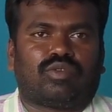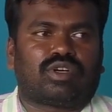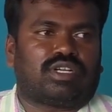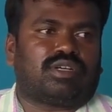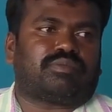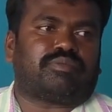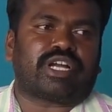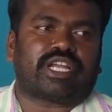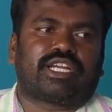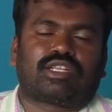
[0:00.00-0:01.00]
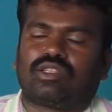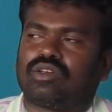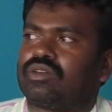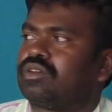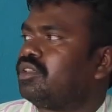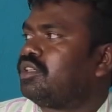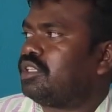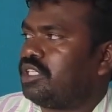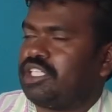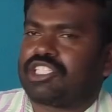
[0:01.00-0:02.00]
ఒక బకెట్తో
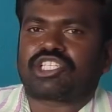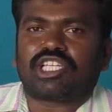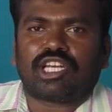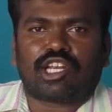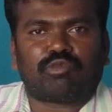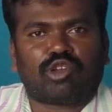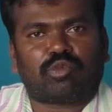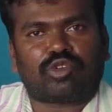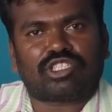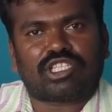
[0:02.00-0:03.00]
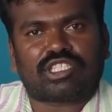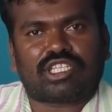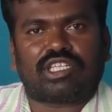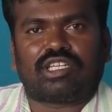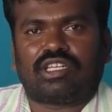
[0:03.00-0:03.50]
ఈ స్టీల్ డ్రమ్ములో పోసేసి